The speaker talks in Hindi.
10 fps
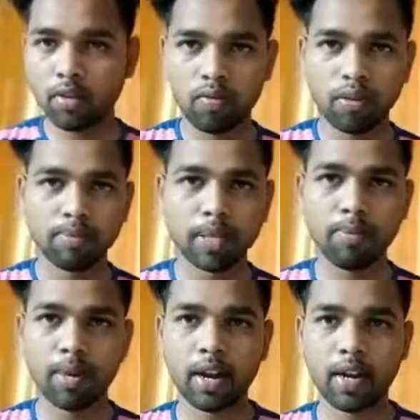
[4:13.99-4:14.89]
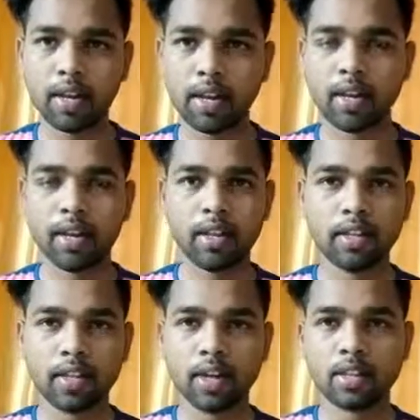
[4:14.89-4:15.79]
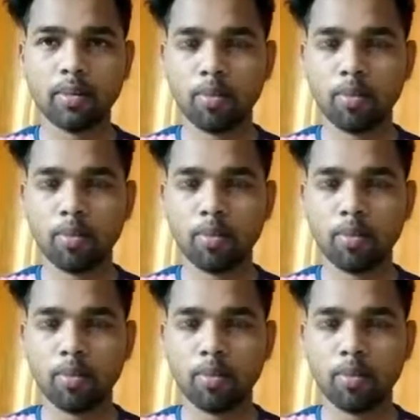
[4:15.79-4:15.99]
वेबसाइट बनाने के किस तरह से